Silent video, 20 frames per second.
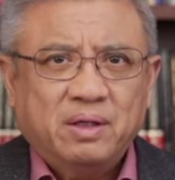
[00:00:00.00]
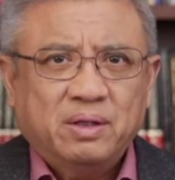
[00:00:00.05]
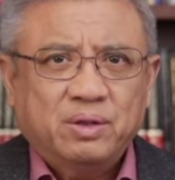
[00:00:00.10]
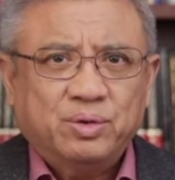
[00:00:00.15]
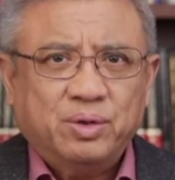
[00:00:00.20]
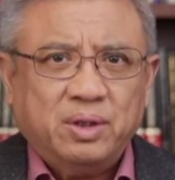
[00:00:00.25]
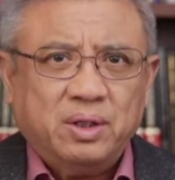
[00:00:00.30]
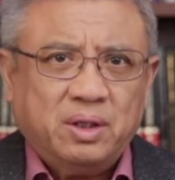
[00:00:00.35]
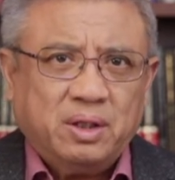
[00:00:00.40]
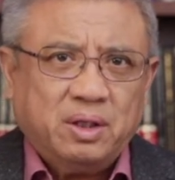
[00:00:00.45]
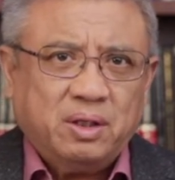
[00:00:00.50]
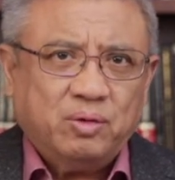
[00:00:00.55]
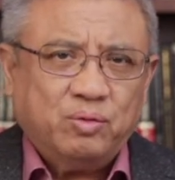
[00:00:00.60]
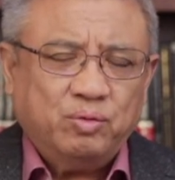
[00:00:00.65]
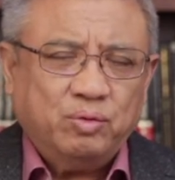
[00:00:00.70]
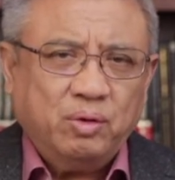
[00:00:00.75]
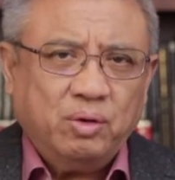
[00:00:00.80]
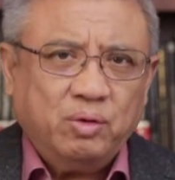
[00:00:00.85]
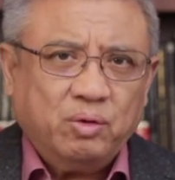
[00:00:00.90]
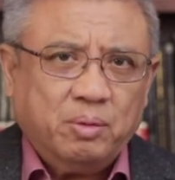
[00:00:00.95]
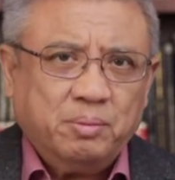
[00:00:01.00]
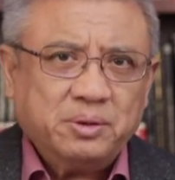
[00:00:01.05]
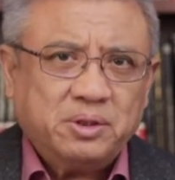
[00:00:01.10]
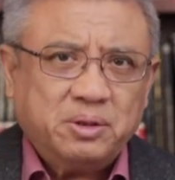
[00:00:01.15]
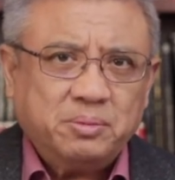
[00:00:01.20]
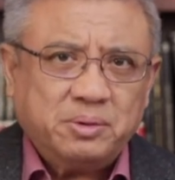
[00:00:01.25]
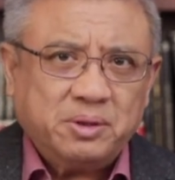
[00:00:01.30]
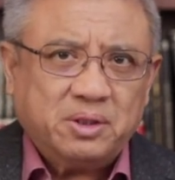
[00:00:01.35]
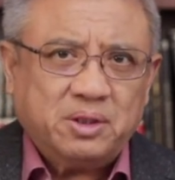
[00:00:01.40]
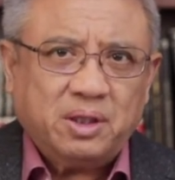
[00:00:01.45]
所以无论我们
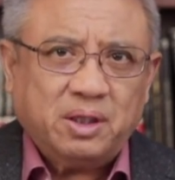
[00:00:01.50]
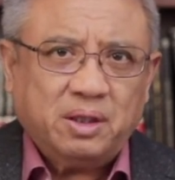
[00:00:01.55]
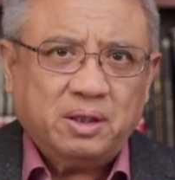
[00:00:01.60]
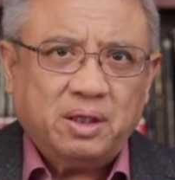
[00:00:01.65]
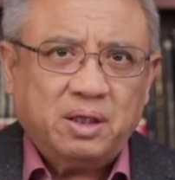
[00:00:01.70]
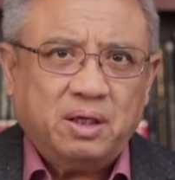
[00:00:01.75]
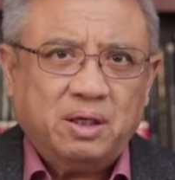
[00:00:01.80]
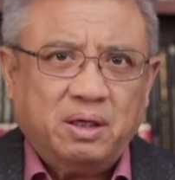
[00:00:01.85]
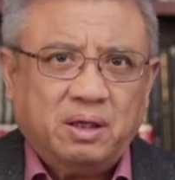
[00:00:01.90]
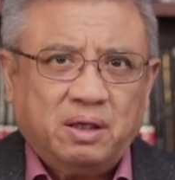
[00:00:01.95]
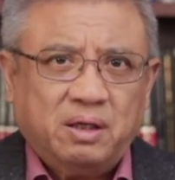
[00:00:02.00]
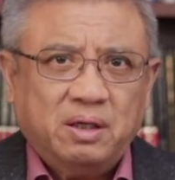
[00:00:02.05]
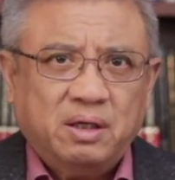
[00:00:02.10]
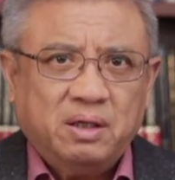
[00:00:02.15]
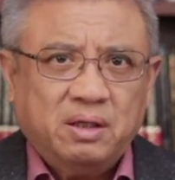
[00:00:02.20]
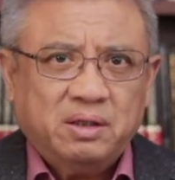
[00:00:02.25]
是不是承认哈，